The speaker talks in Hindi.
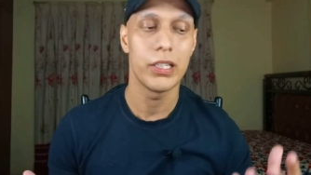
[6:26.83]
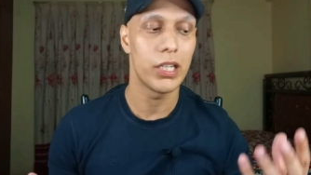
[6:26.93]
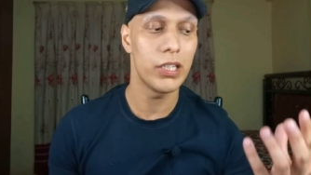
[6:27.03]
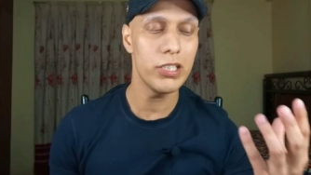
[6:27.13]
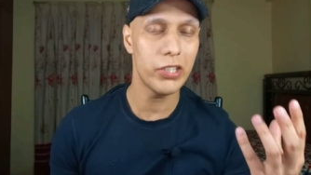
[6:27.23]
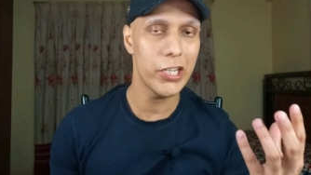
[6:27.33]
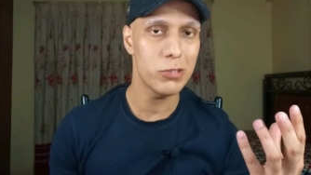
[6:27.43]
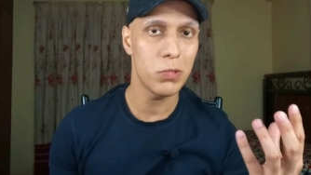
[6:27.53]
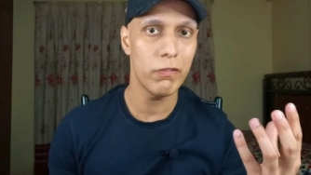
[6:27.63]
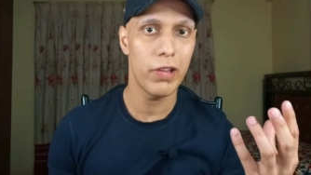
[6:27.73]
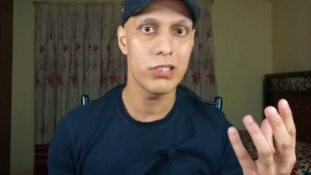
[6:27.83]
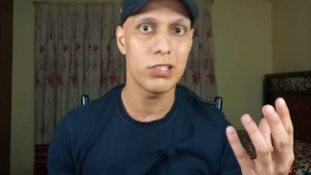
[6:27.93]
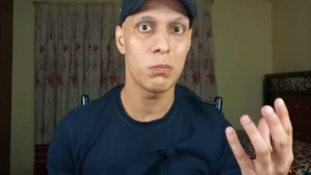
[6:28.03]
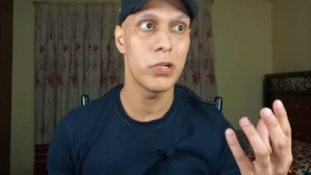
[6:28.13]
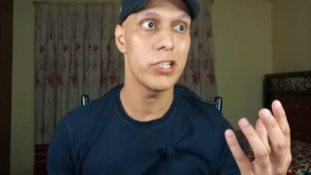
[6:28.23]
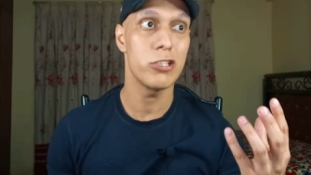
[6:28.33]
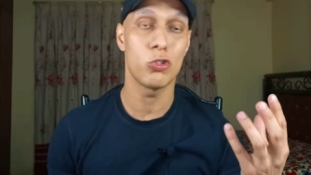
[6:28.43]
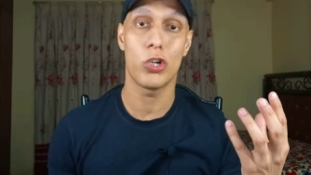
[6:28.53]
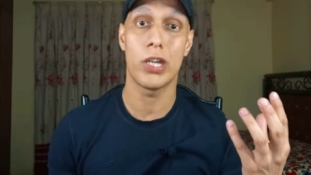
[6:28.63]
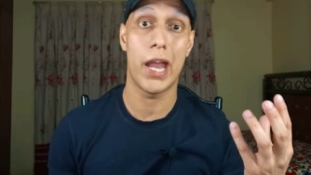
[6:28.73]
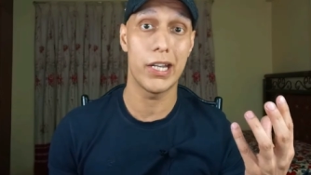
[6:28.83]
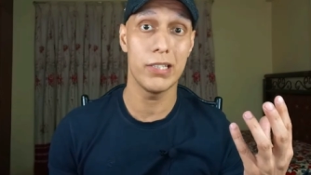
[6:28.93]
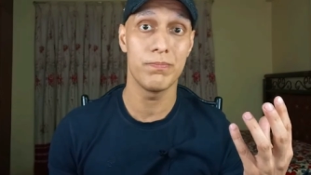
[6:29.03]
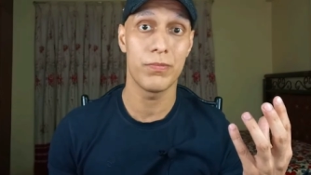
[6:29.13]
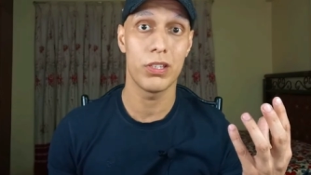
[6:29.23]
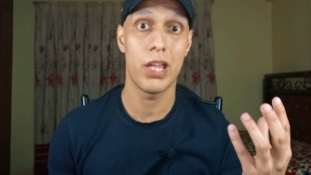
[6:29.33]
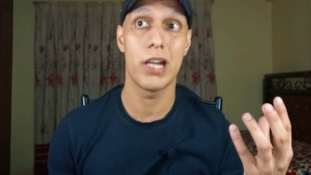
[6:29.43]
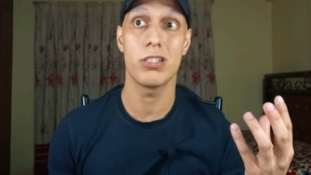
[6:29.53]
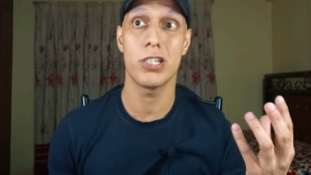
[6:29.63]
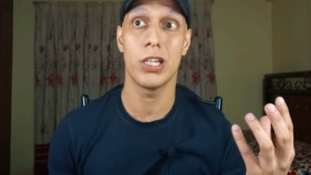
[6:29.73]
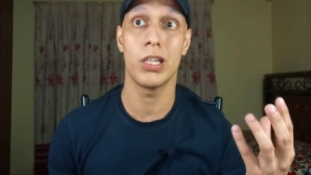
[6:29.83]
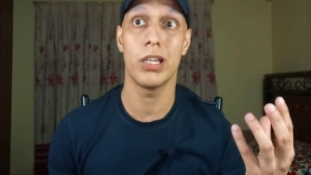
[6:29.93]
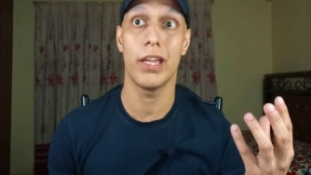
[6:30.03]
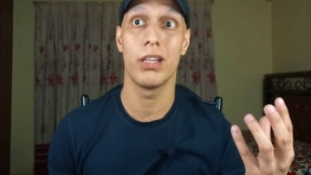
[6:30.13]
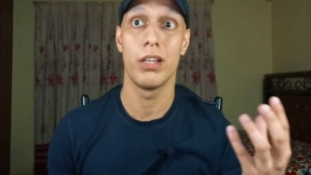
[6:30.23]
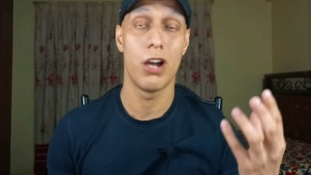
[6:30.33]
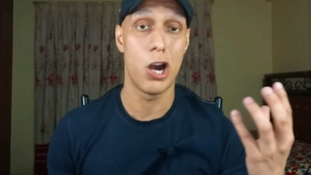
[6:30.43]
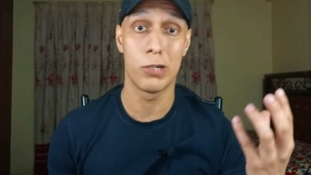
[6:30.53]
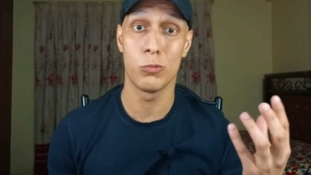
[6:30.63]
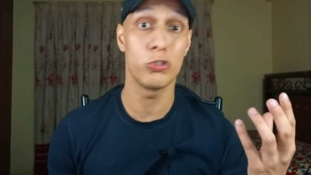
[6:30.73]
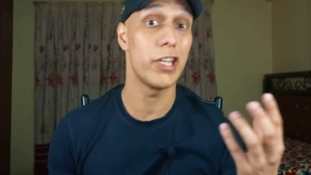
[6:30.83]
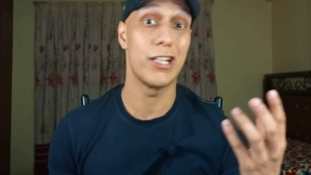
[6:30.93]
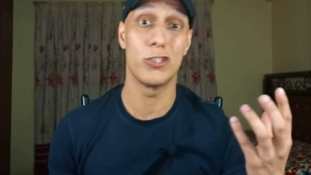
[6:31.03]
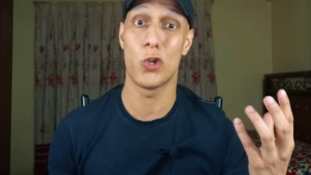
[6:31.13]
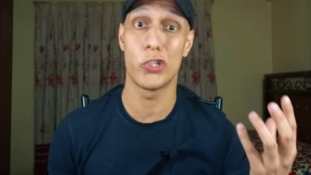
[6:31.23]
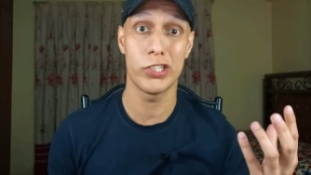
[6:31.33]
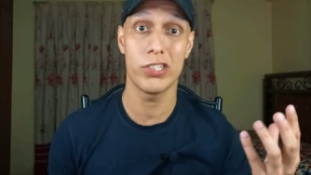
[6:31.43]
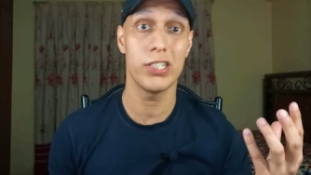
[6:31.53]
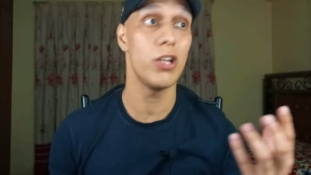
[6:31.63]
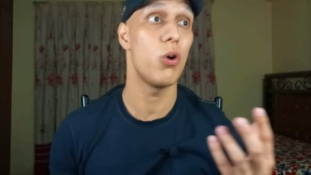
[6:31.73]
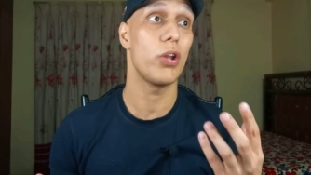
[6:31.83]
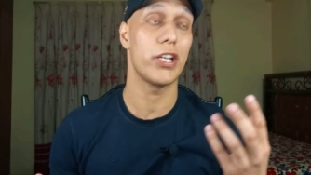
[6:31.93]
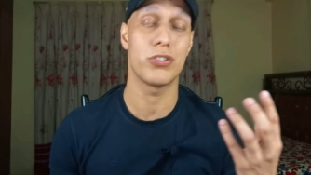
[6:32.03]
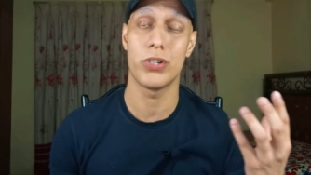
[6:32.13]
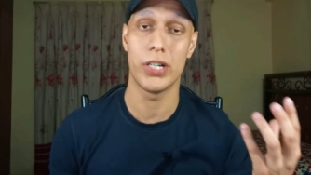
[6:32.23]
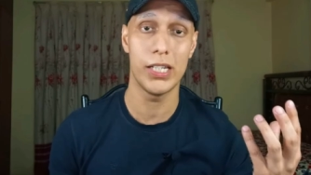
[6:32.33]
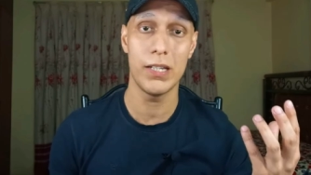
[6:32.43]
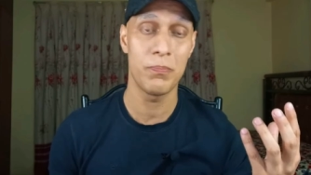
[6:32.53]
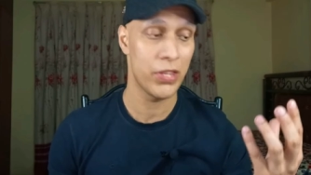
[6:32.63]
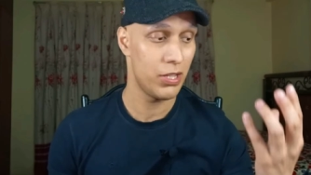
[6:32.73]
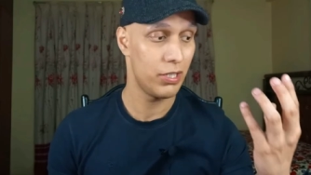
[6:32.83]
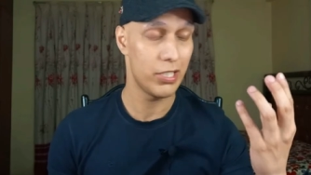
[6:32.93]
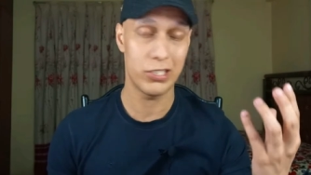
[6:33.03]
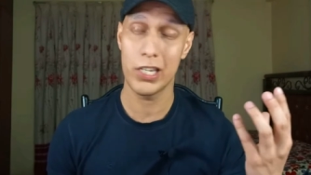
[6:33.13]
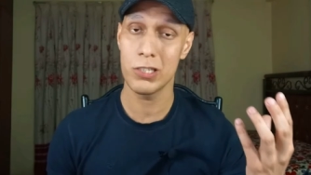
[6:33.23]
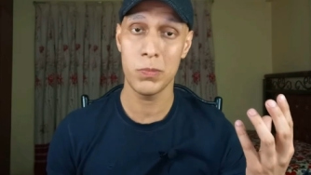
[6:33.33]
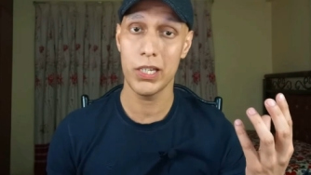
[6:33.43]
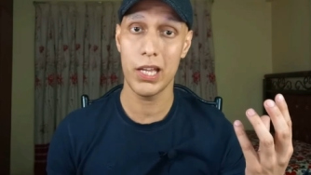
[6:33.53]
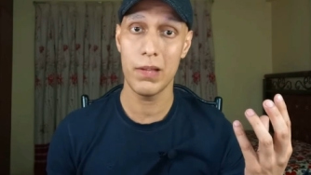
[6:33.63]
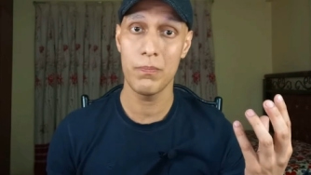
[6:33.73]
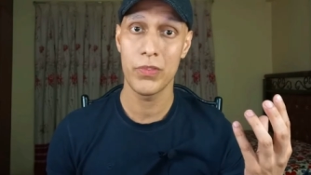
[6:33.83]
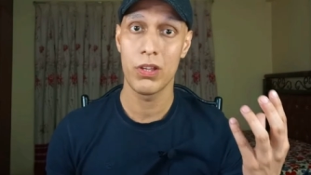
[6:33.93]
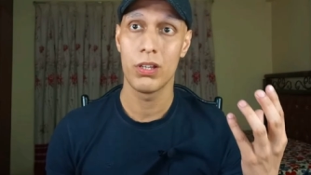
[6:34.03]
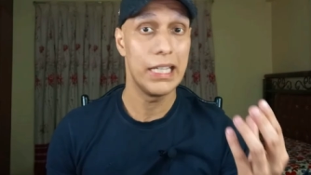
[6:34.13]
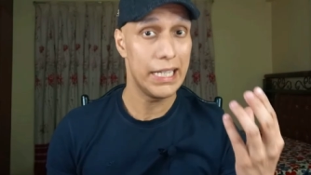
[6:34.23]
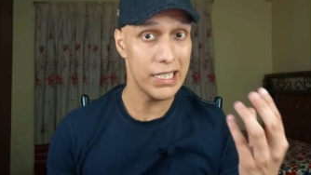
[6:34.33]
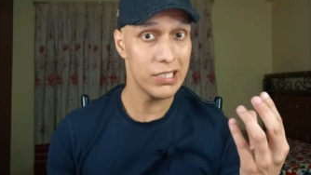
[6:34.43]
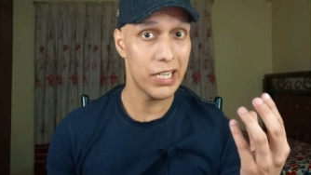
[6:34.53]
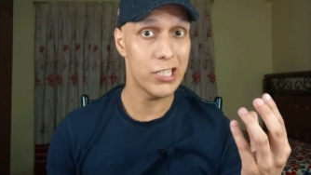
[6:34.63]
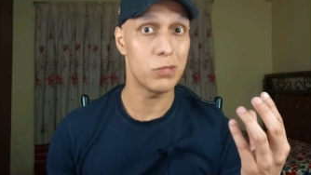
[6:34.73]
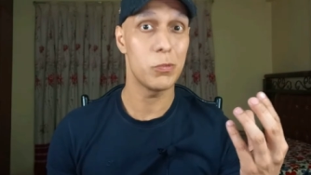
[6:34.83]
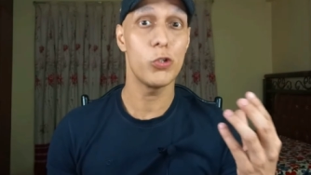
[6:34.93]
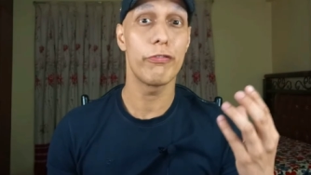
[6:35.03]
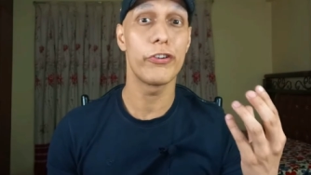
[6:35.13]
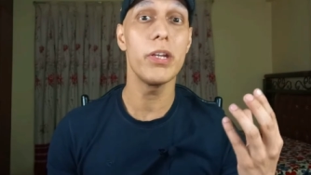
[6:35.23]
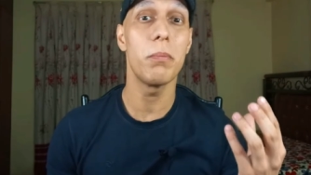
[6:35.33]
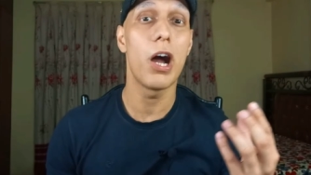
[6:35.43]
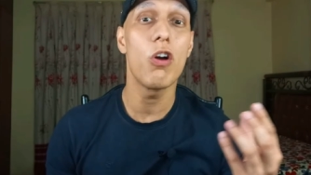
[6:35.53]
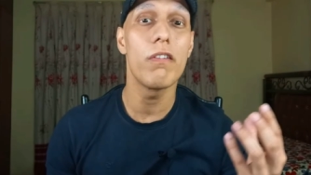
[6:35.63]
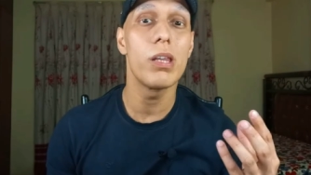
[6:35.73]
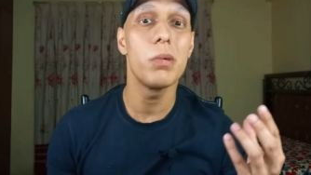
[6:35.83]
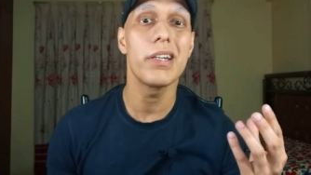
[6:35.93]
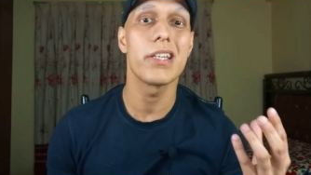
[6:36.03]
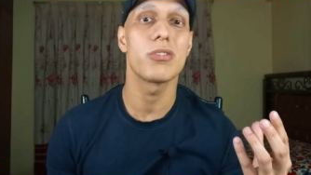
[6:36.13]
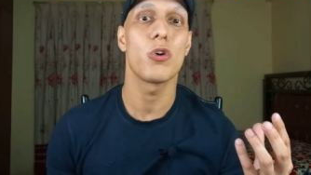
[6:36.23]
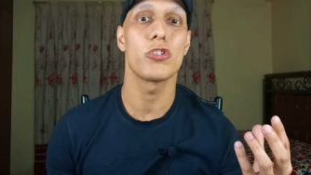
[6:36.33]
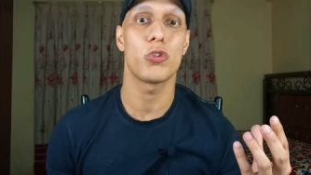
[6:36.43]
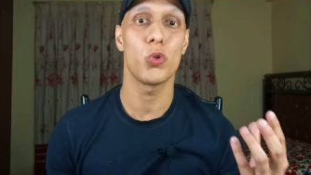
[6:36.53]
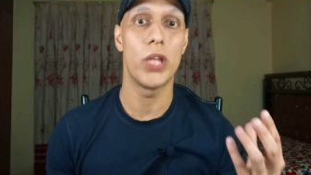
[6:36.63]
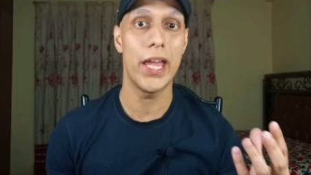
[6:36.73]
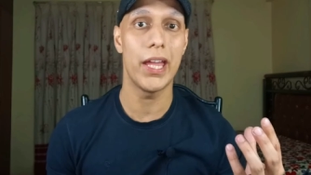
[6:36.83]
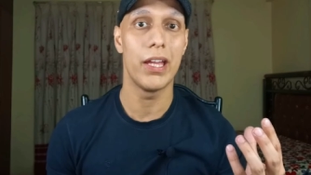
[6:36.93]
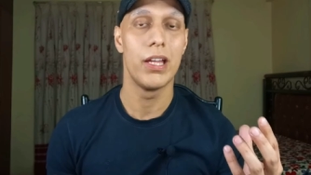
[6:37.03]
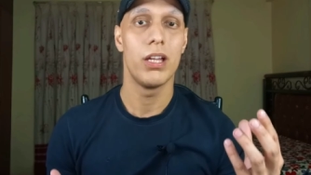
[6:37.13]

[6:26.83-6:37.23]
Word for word: यानी इस केस में वेन समबडी इज नॉट नैडी दैट इज टेकिंग हार्मोन्स एक्सोजनसली और एक्सटर्नली इस केस में क्या है इस केस में जो फ्री बायो अवेलेबल टेस्टोस्ट्रोन है